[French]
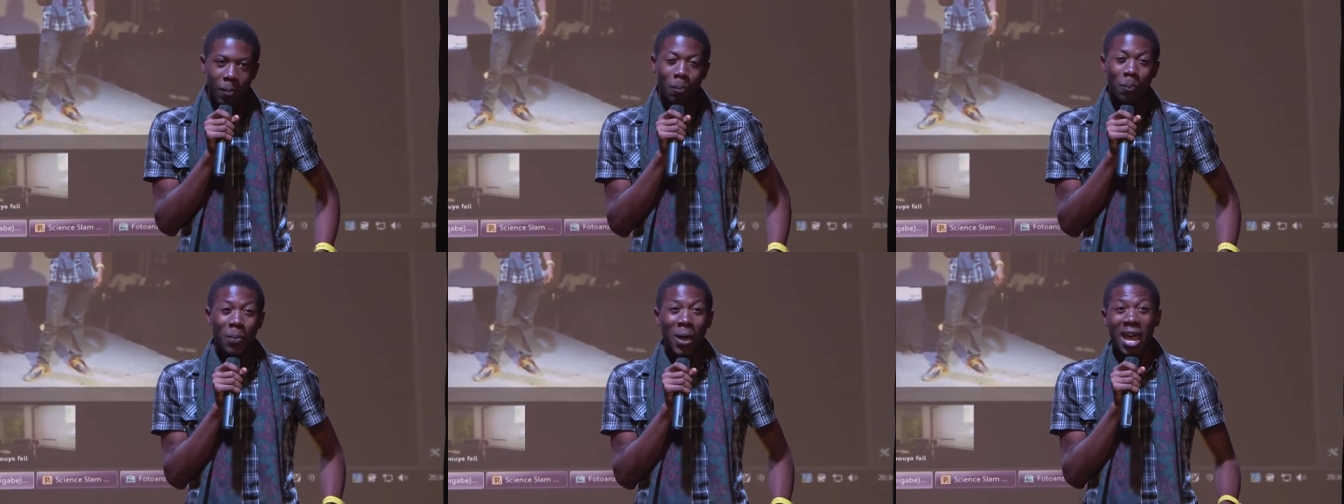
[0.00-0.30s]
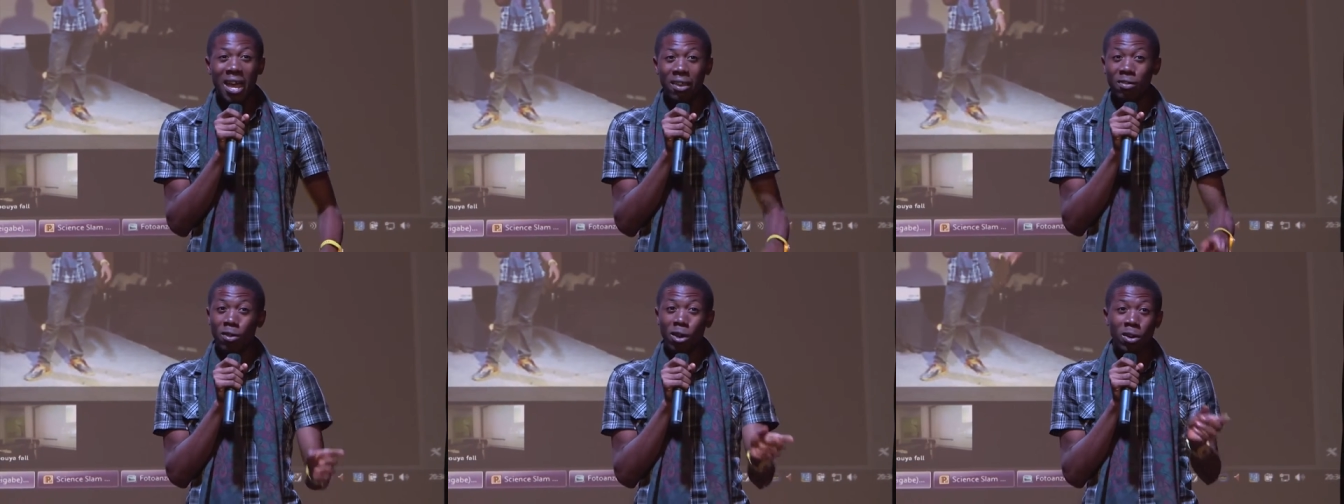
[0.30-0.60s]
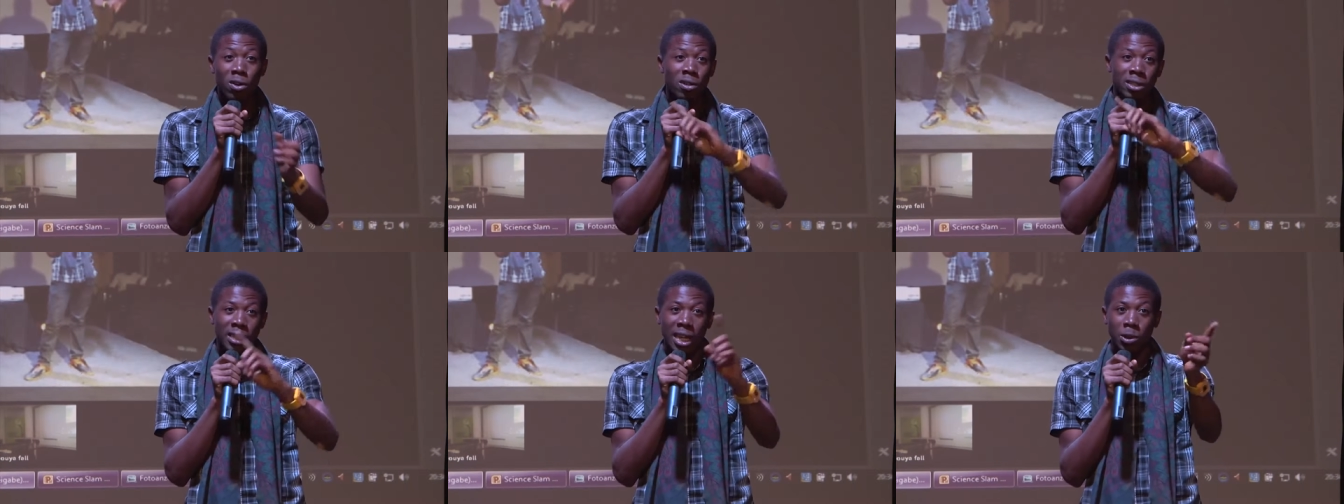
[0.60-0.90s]

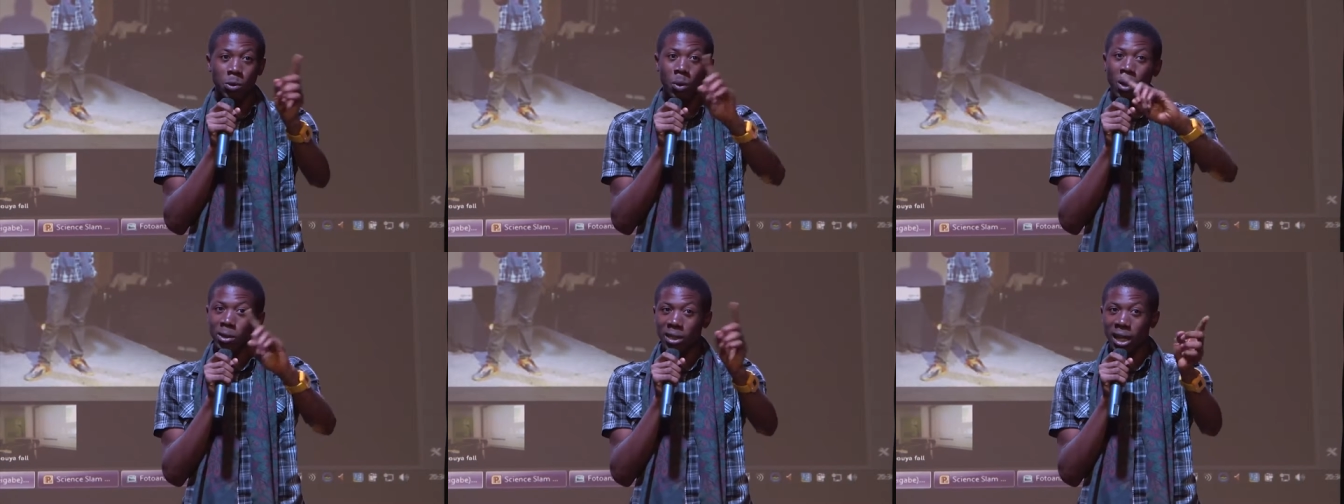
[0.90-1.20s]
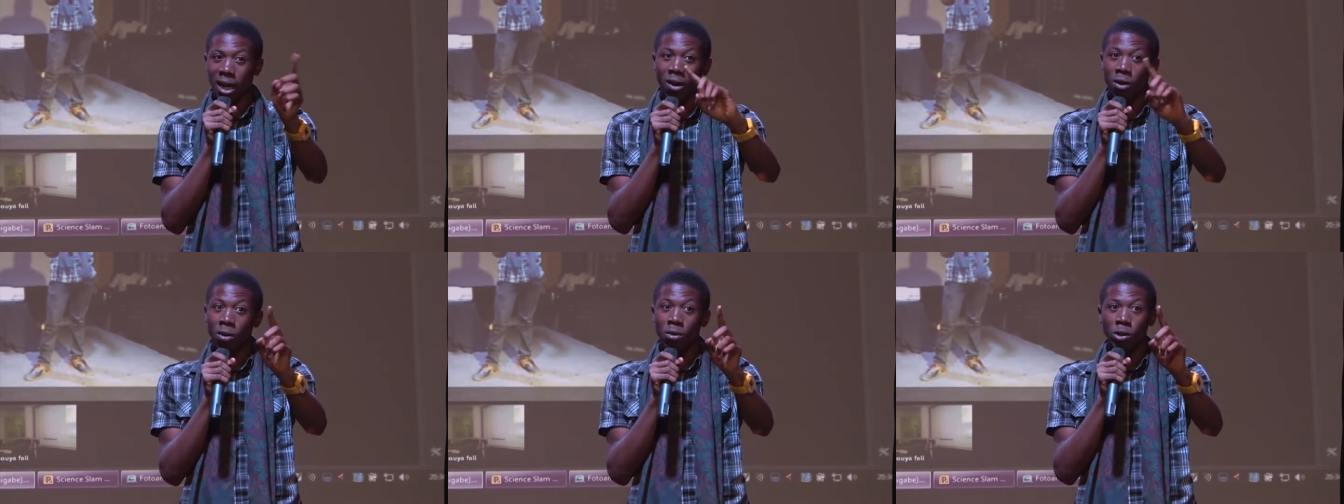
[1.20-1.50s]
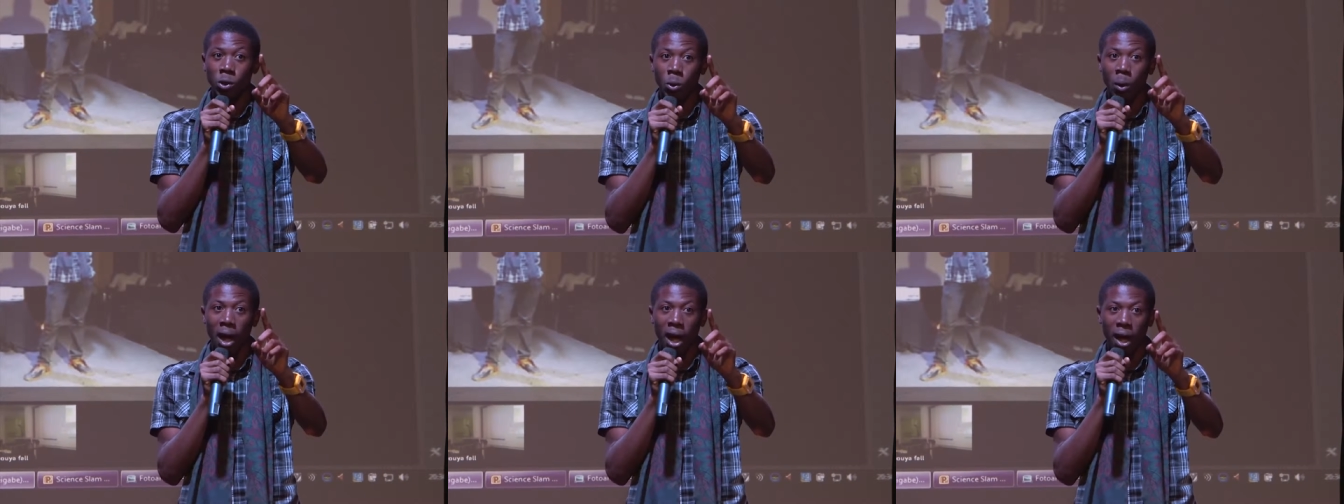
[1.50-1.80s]
personne ne s'assoit au salon le
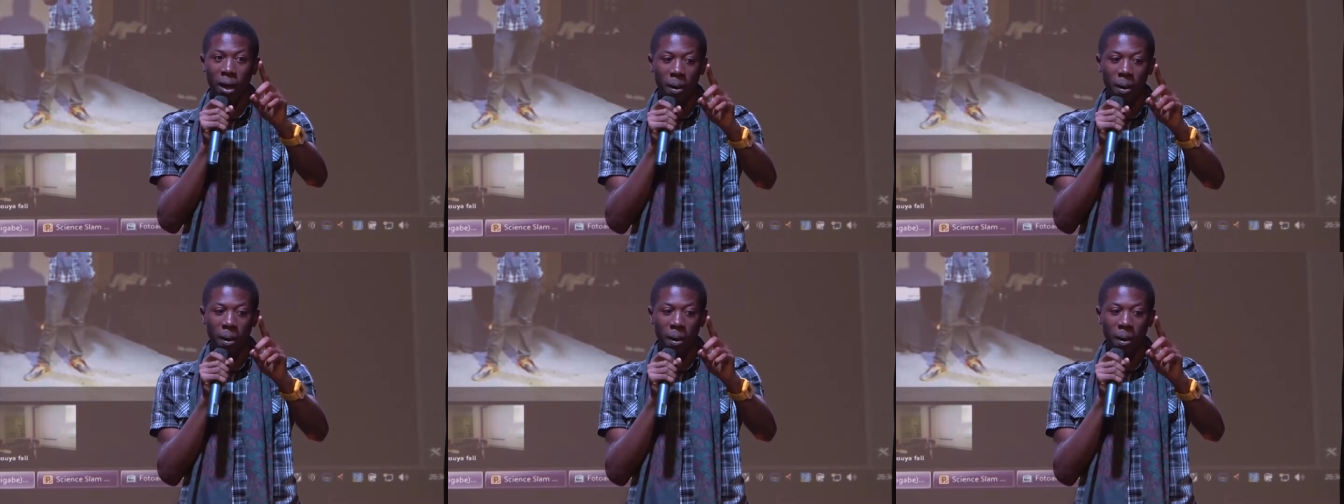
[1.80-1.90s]
soir. Hein.